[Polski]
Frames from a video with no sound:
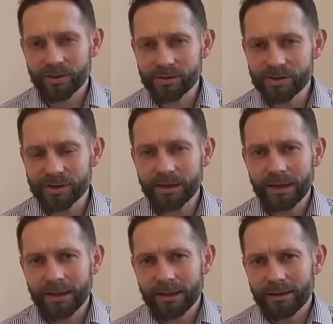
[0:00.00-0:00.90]
Drodzy,
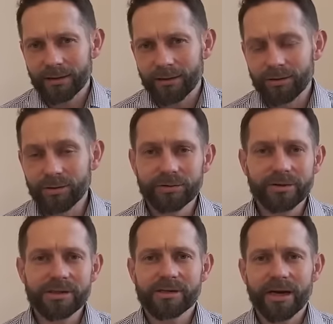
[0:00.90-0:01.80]
lud
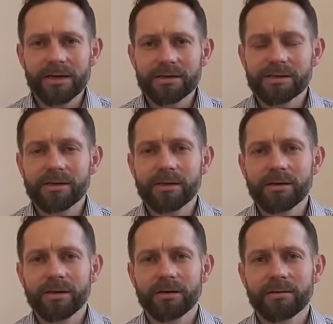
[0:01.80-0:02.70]

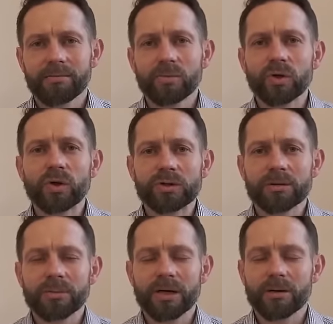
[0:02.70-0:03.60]
izraelski Mógł o
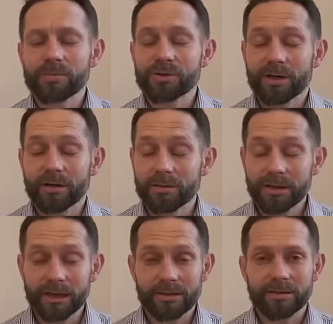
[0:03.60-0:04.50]
tym
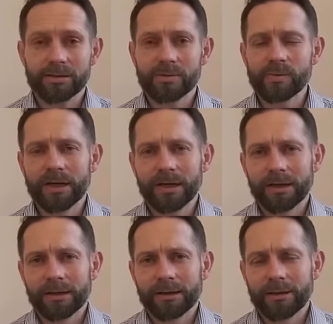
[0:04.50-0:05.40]
przekonać się
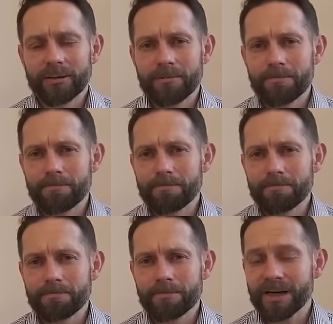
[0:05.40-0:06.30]

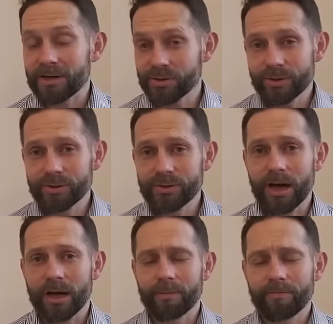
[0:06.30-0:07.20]
każdego
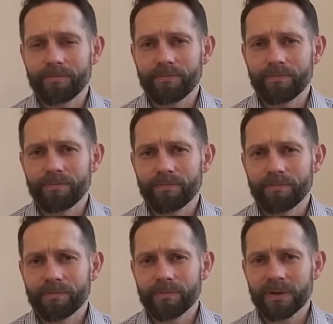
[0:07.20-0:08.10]
dnia,
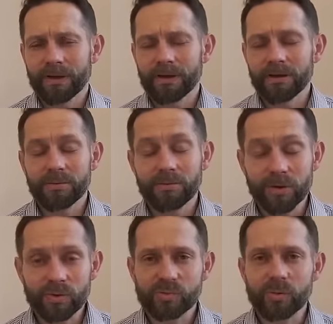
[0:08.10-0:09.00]
kiedy
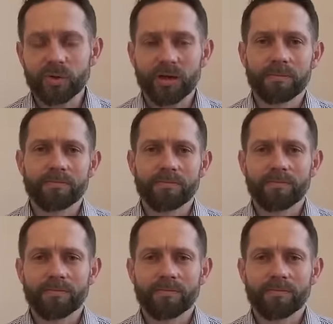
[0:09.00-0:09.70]
był z Bogiem,